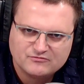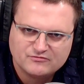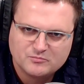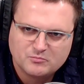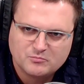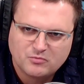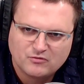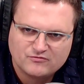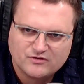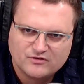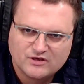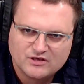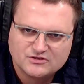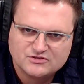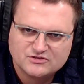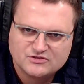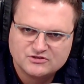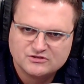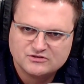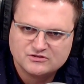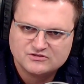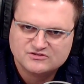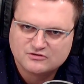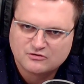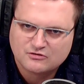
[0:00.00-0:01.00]

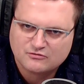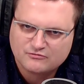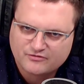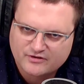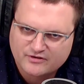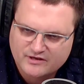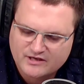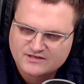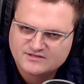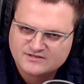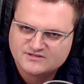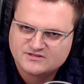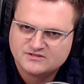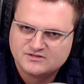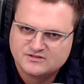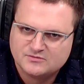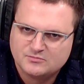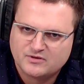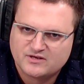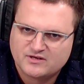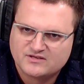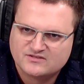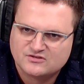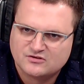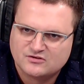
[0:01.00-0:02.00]
wypowiedzi z konferencji
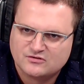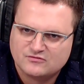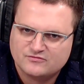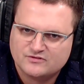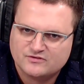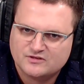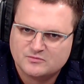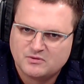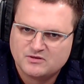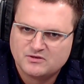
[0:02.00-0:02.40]
prasowych,